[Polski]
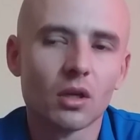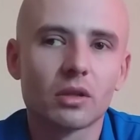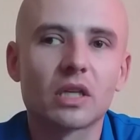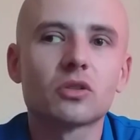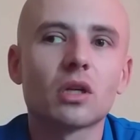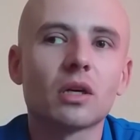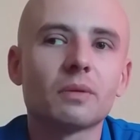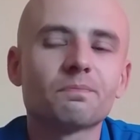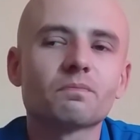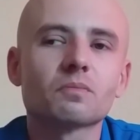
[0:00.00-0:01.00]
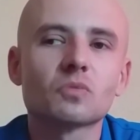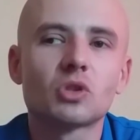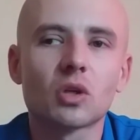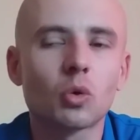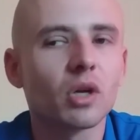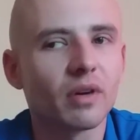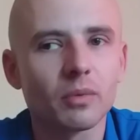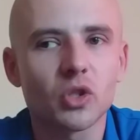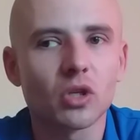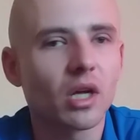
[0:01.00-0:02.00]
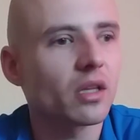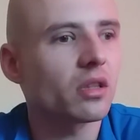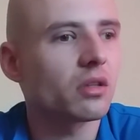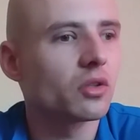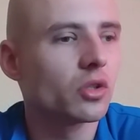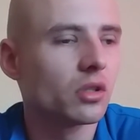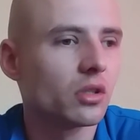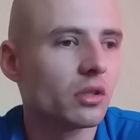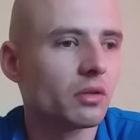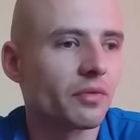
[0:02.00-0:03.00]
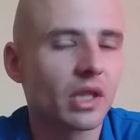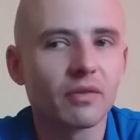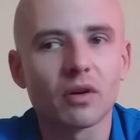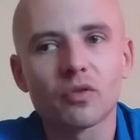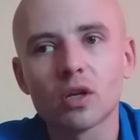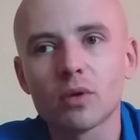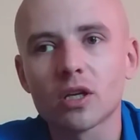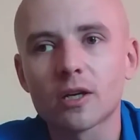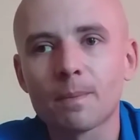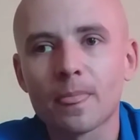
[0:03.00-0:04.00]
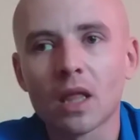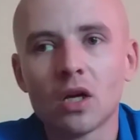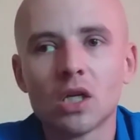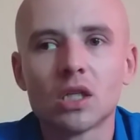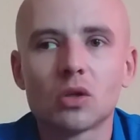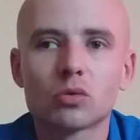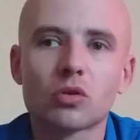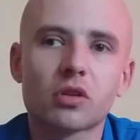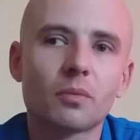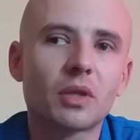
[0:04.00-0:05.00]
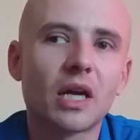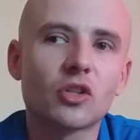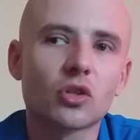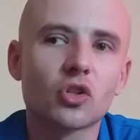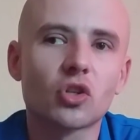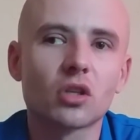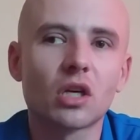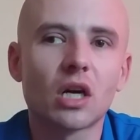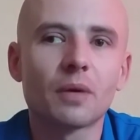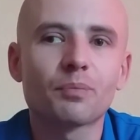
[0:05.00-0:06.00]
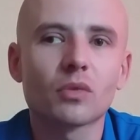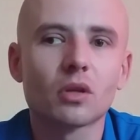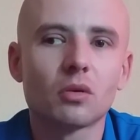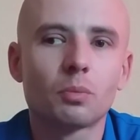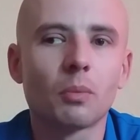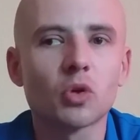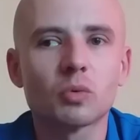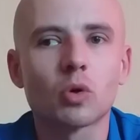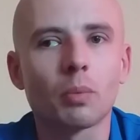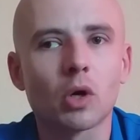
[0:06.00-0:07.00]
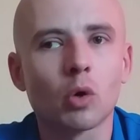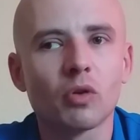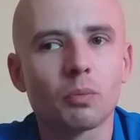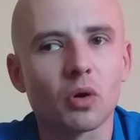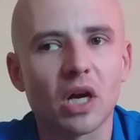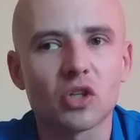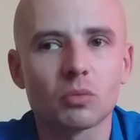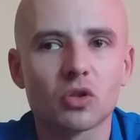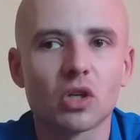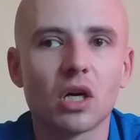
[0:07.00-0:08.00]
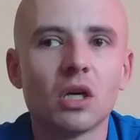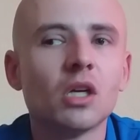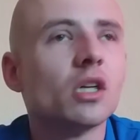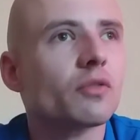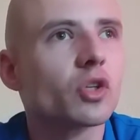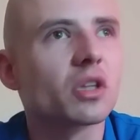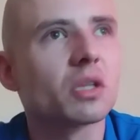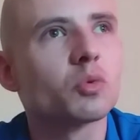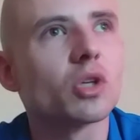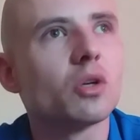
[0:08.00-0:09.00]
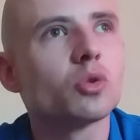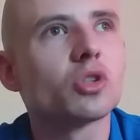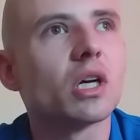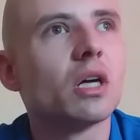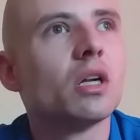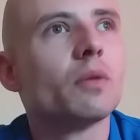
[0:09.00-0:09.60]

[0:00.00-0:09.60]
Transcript: Także dziękuję wam jeszcze raz i wstawiam filmik. Udostępniajcie gdzie się da. Pomóżmy chłopakowi, pokażmy, że wszystkim, że ludzie,